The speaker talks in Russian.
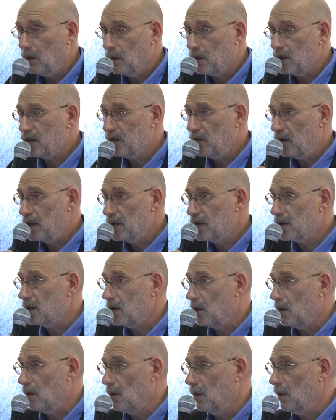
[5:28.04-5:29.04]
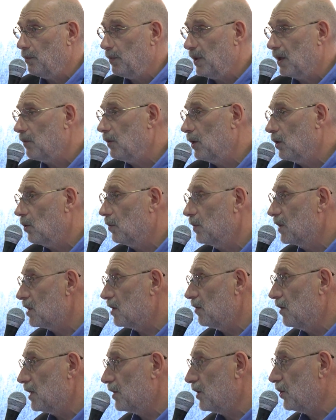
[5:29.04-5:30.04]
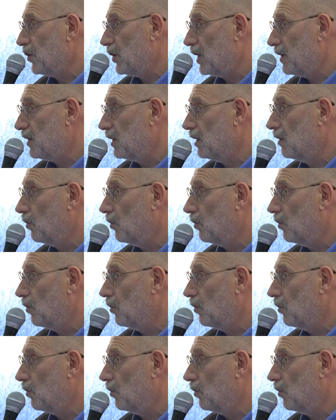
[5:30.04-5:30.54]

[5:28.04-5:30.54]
Называется, э, первый том назывался «Часть